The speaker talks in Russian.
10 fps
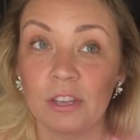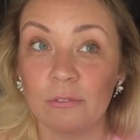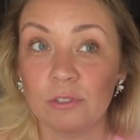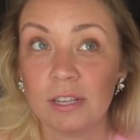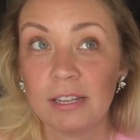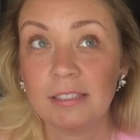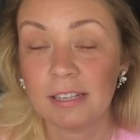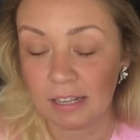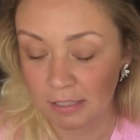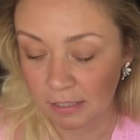И вы
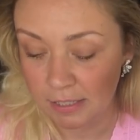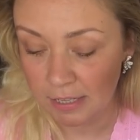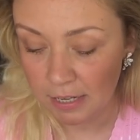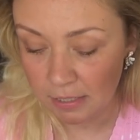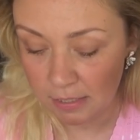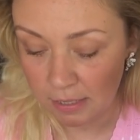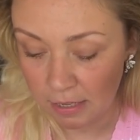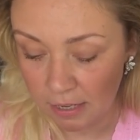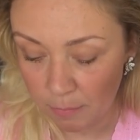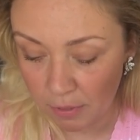знаете, это сердце
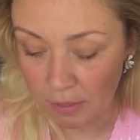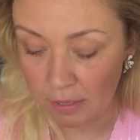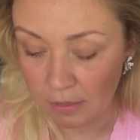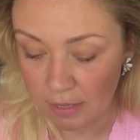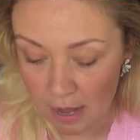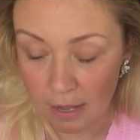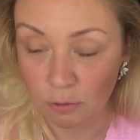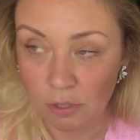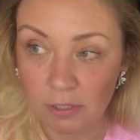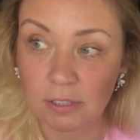именно, да,
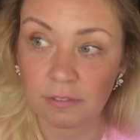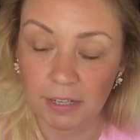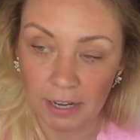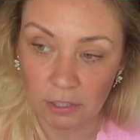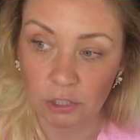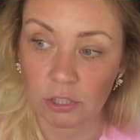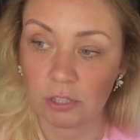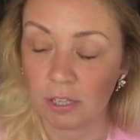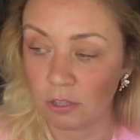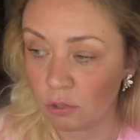оно олицетворяет
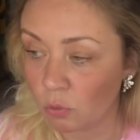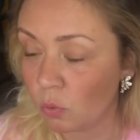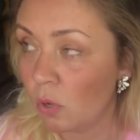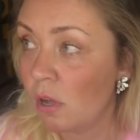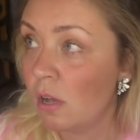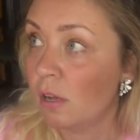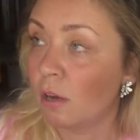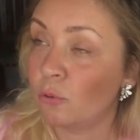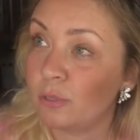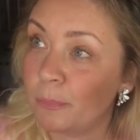чистоту,
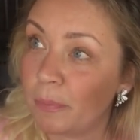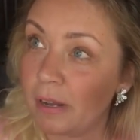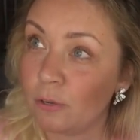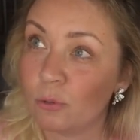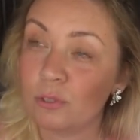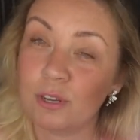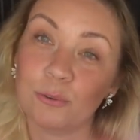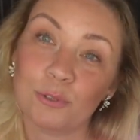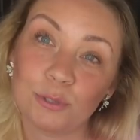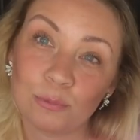какой-то полет,
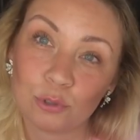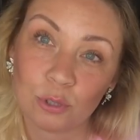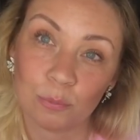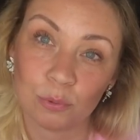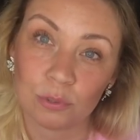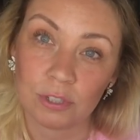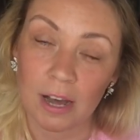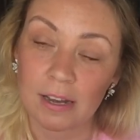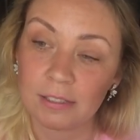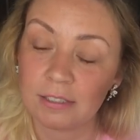какое-то немножко
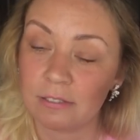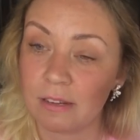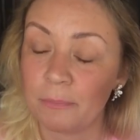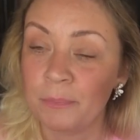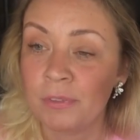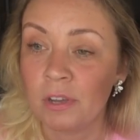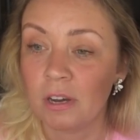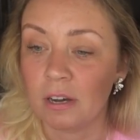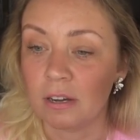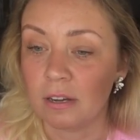бунтарство.
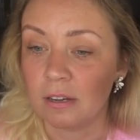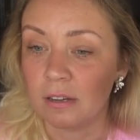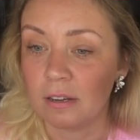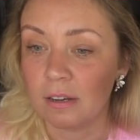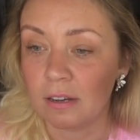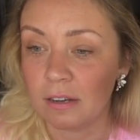А,